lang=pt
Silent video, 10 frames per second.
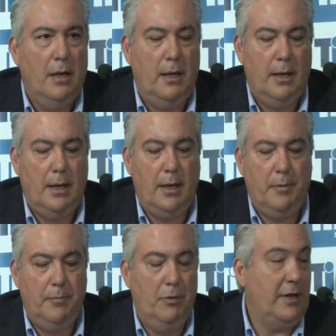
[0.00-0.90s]

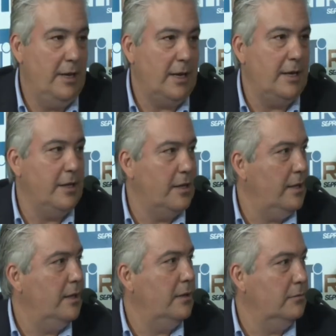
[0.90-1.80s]
É, eu queria
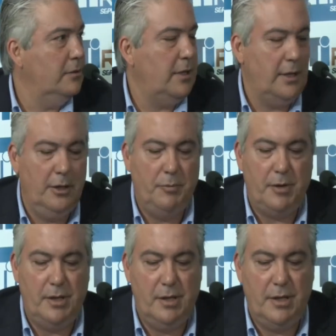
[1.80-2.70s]
agradecer ao TI por
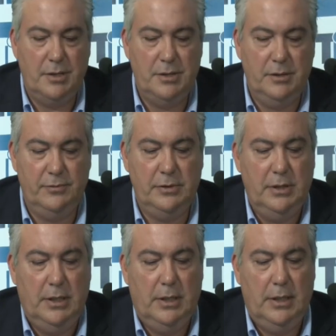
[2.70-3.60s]
essa iniciativa.
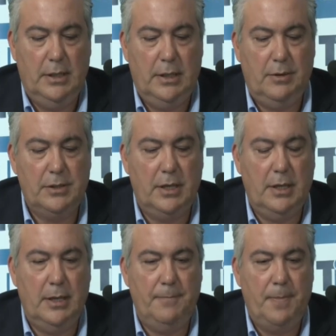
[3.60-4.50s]
É, eu acho que
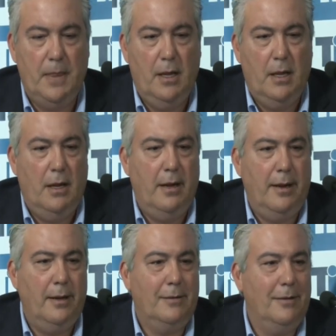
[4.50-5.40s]
é,
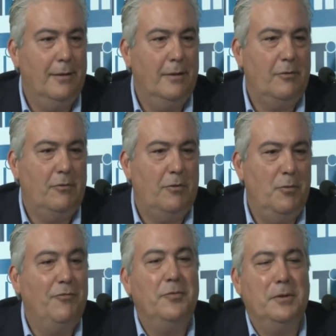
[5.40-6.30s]
é,
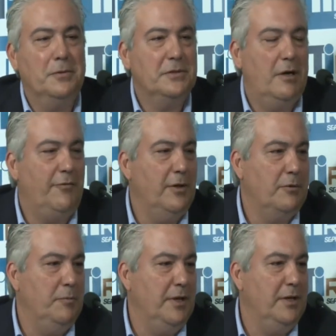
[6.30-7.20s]
como eu estava falando
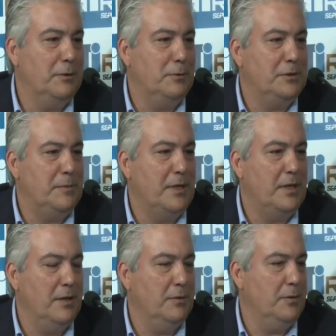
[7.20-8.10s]
com o Benito hoje mais
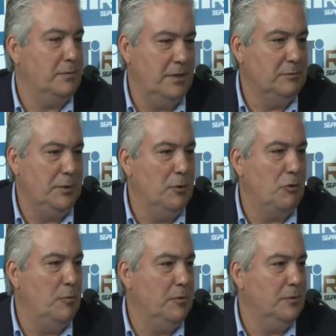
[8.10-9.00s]
cedo, tanto eu
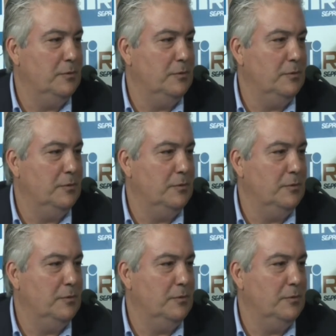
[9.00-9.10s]
como